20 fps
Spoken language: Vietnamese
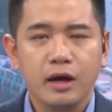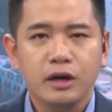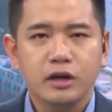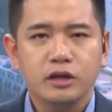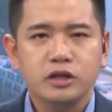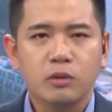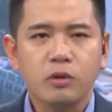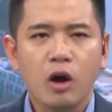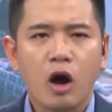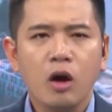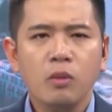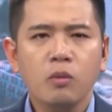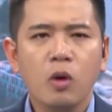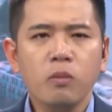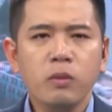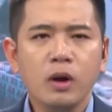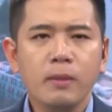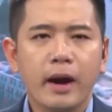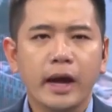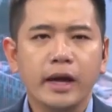trong đó
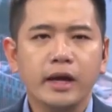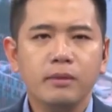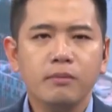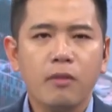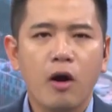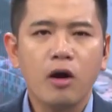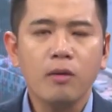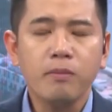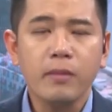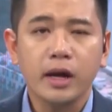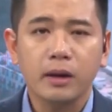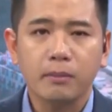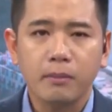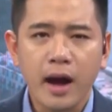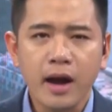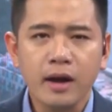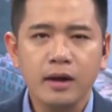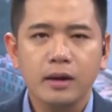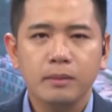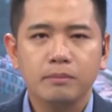47 món miền
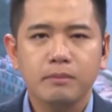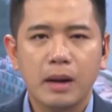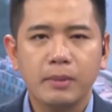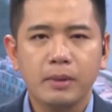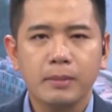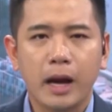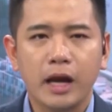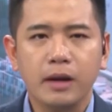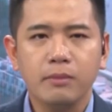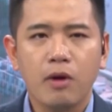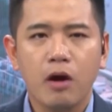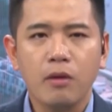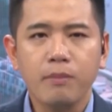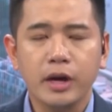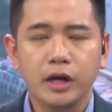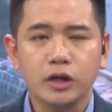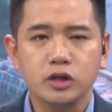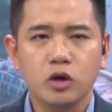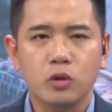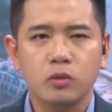Bắc, 37
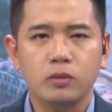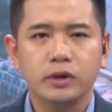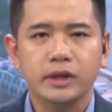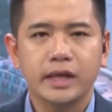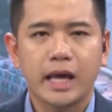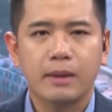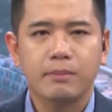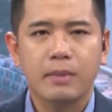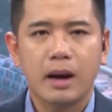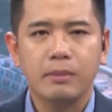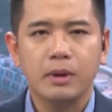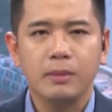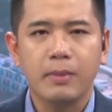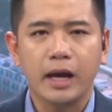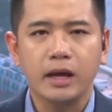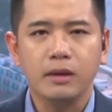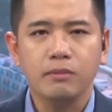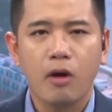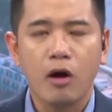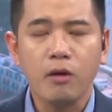món miền Trung và
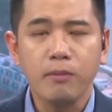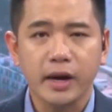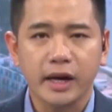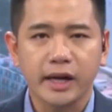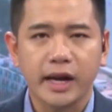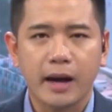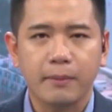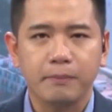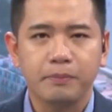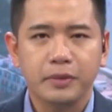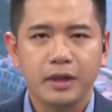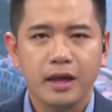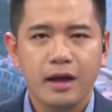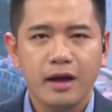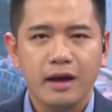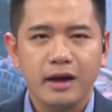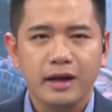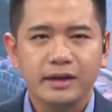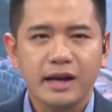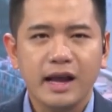37 món miền Nam.
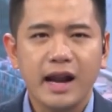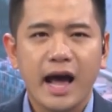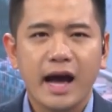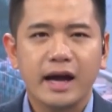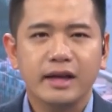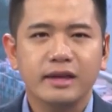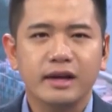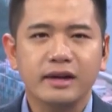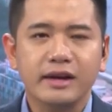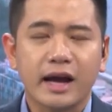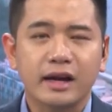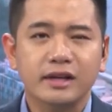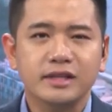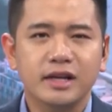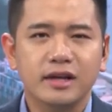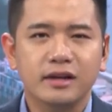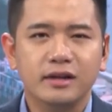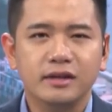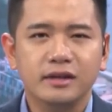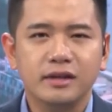Đây là những đặc
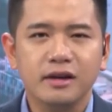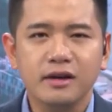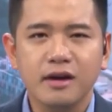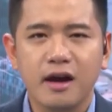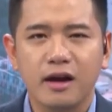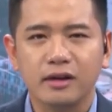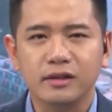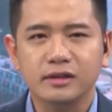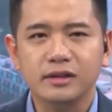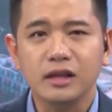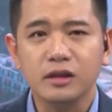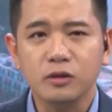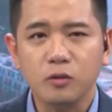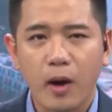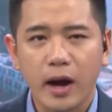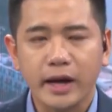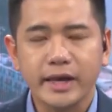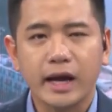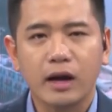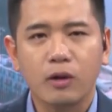trưng chứa đựng tinh
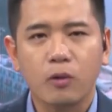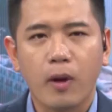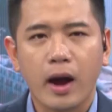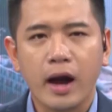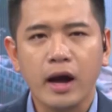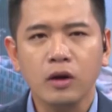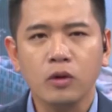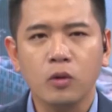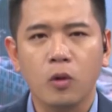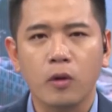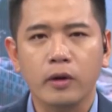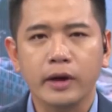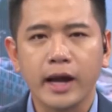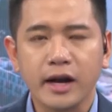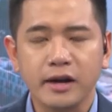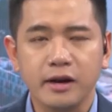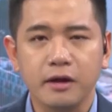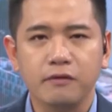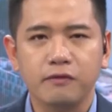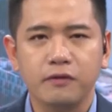hoa văn hóa của
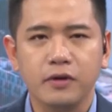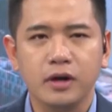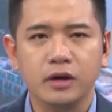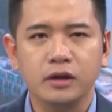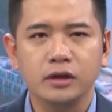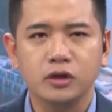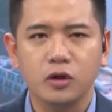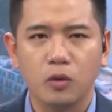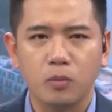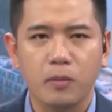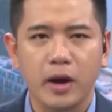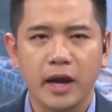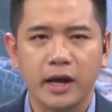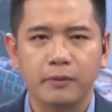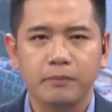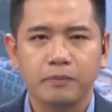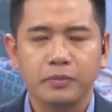các địa phương dùng miền.